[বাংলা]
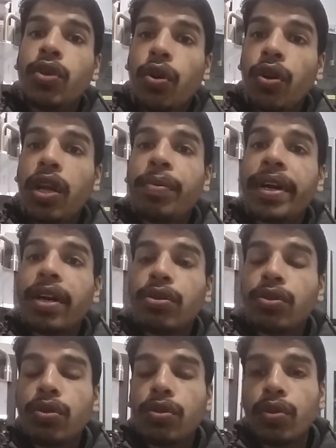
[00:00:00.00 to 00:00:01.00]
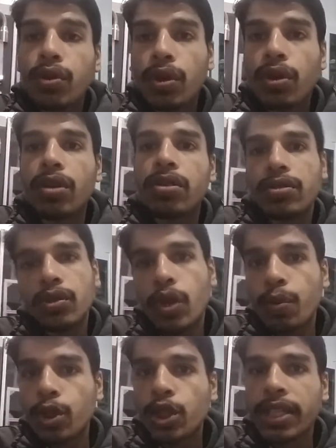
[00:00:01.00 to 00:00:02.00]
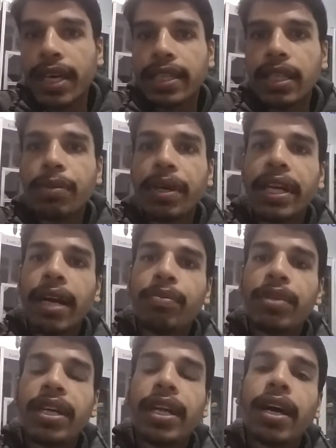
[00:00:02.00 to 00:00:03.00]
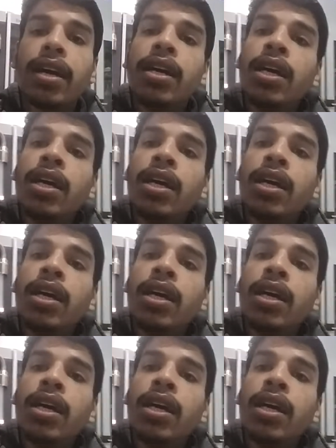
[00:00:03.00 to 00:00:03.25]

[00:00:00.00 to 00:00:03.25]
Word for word: হলে পারাও কোনো সমস্যা থাকতে পারে আপনারা